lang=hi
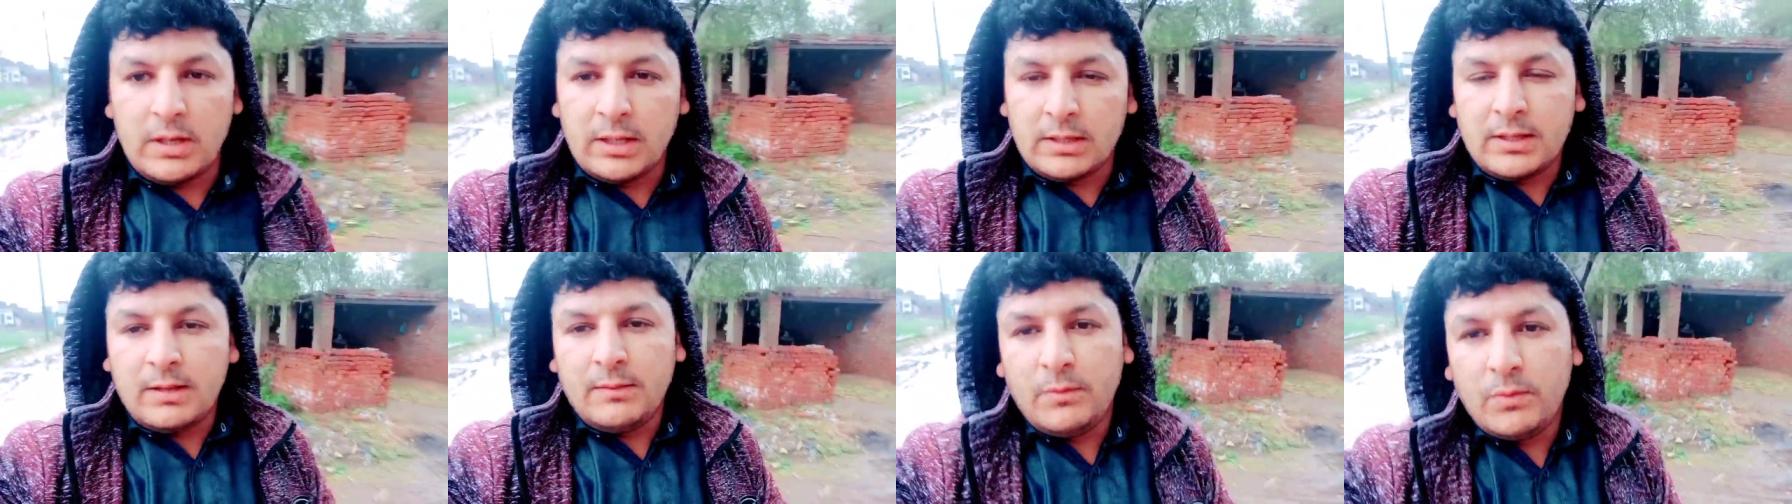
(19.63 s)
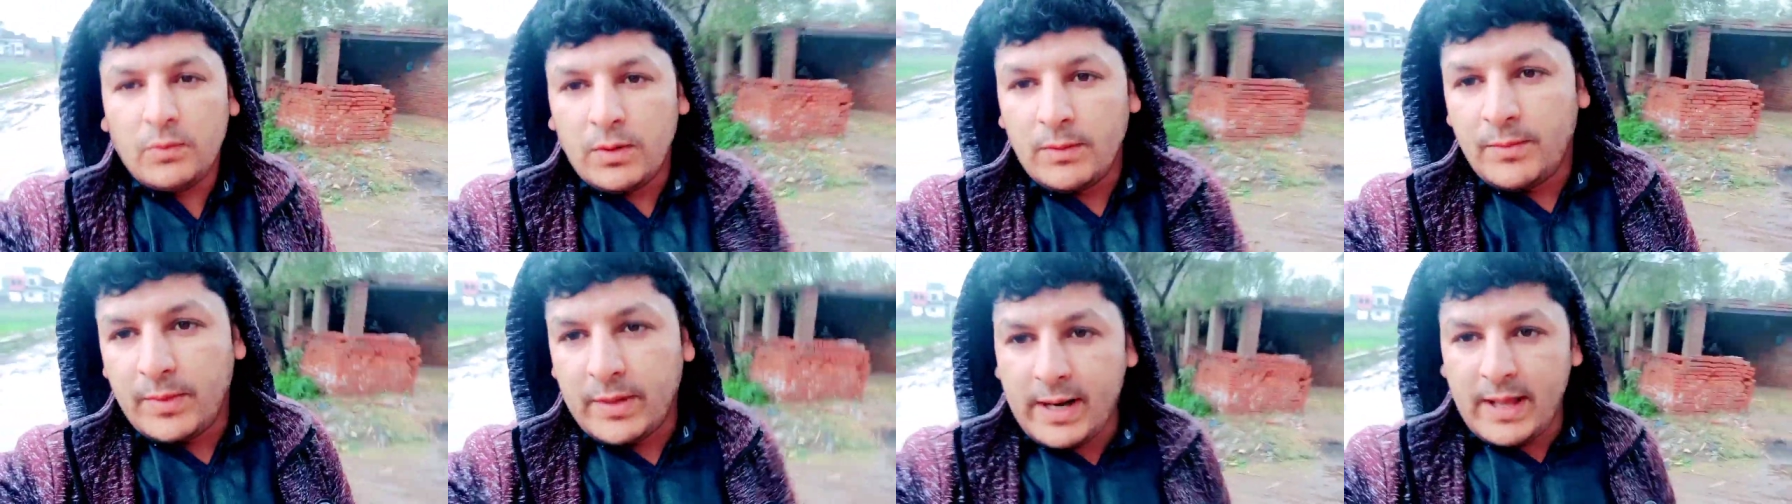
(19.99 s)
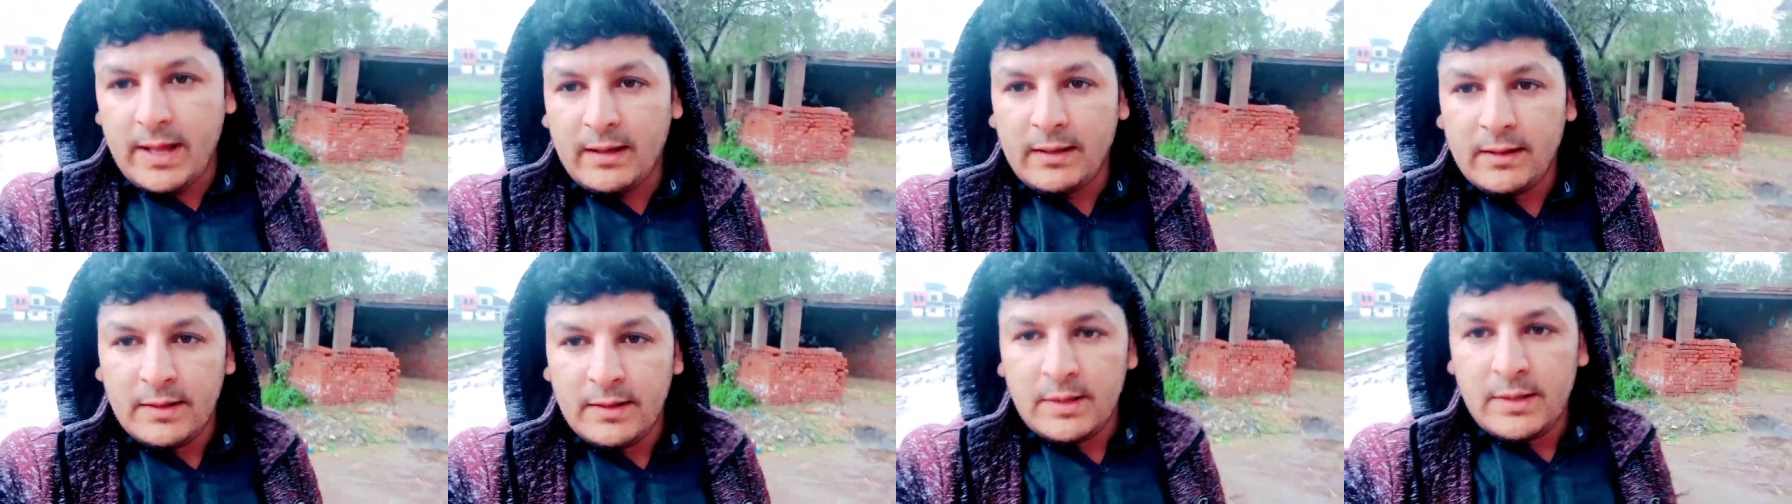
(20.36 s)
ख़त्म हुआ पड़ा है
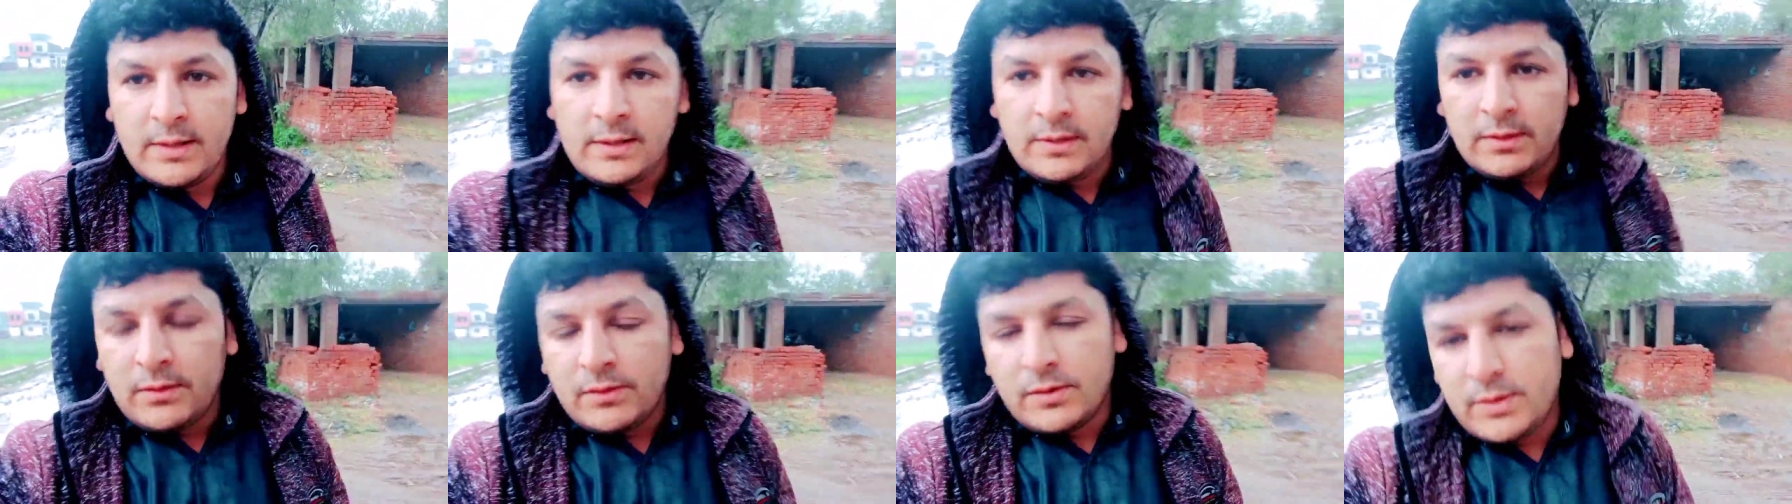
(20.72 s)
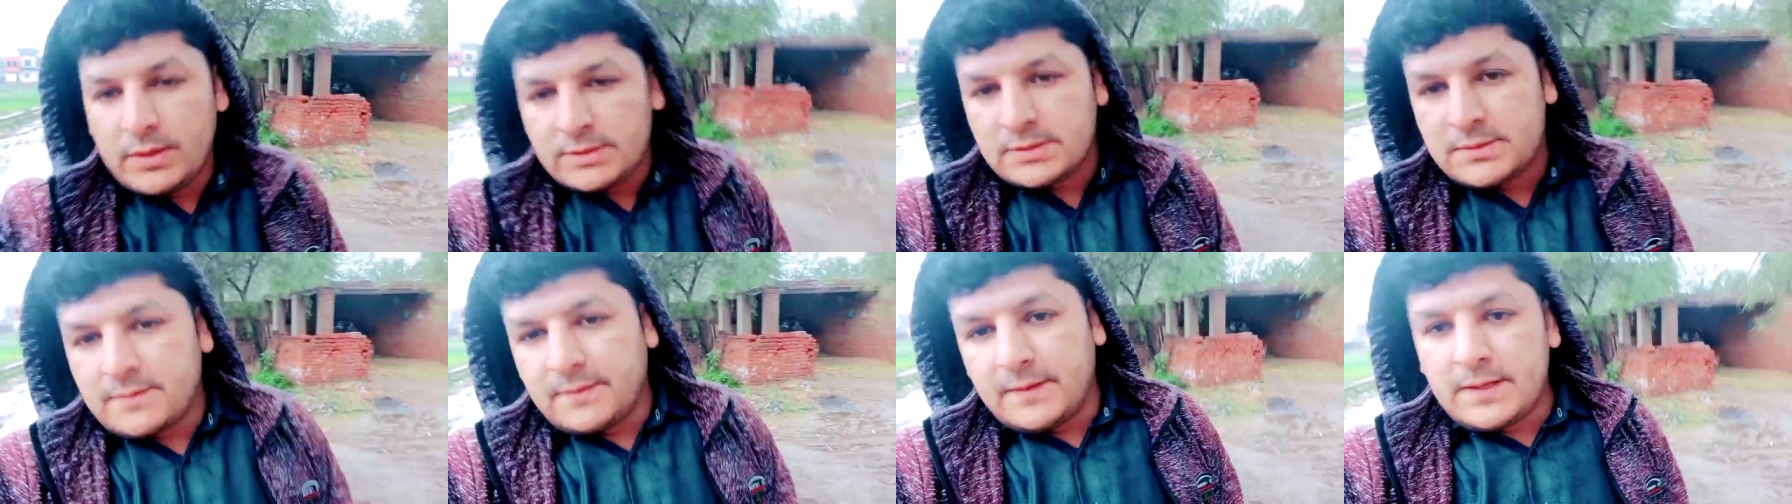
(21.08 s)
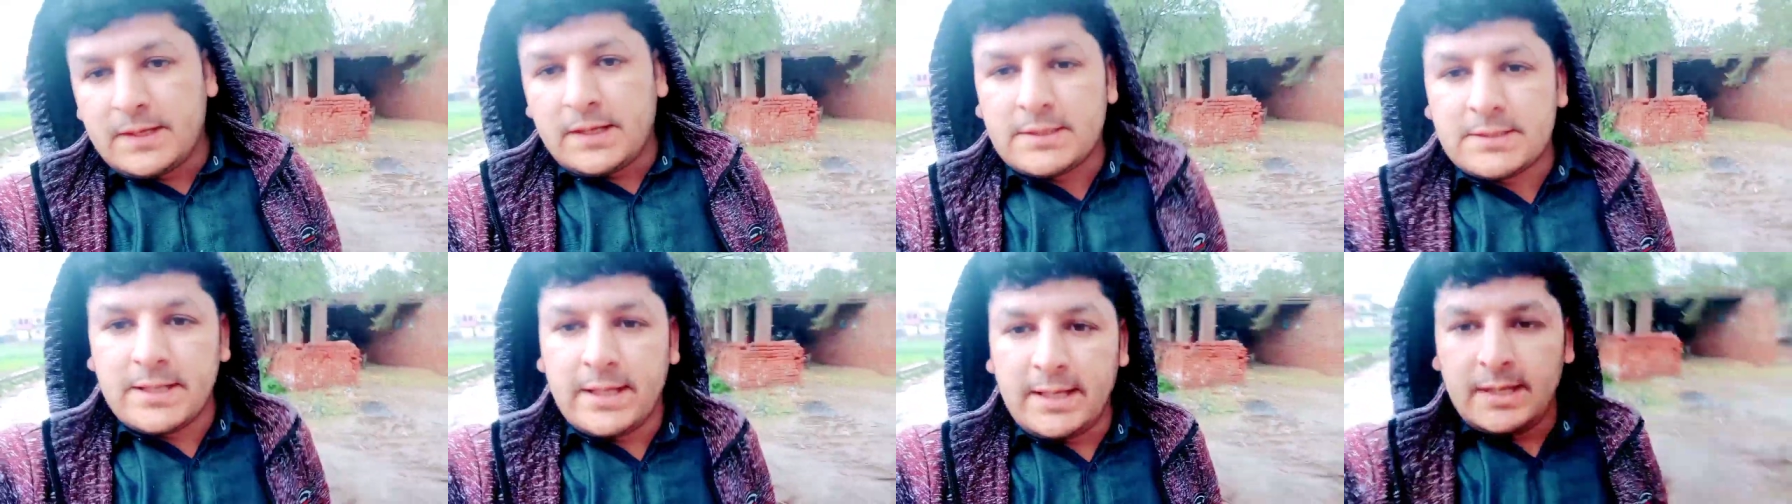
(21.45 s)
तो इस वजह
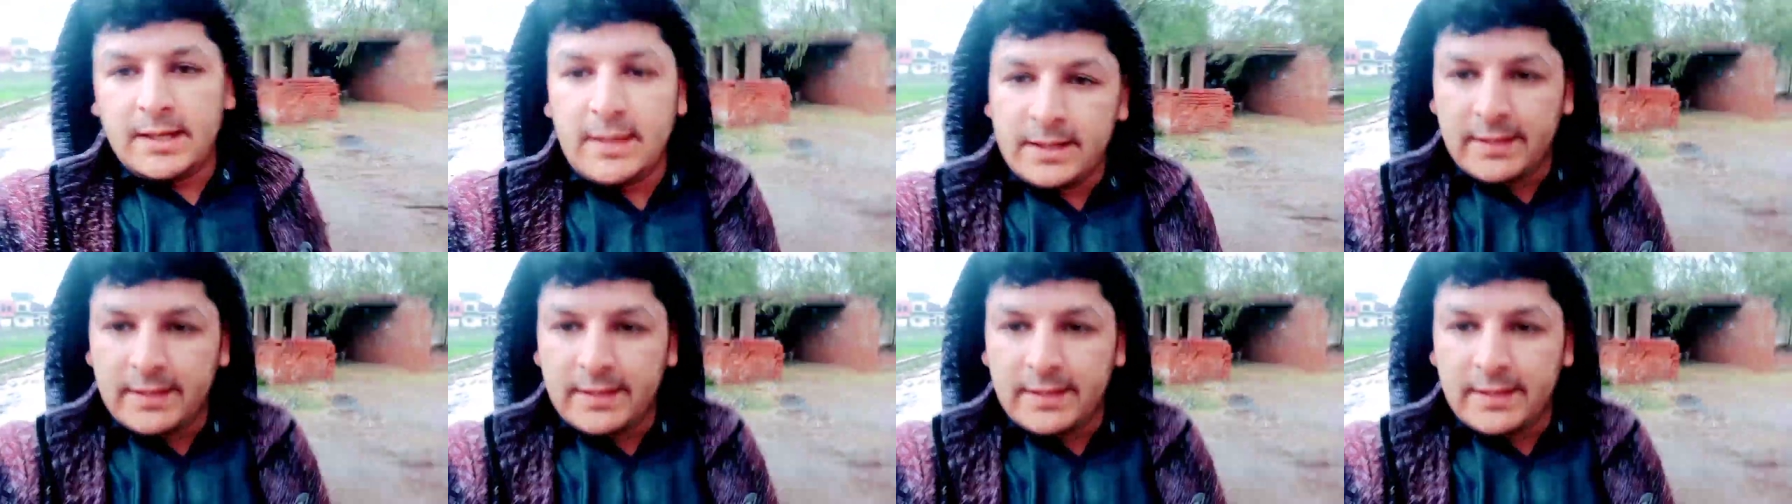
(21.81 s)
से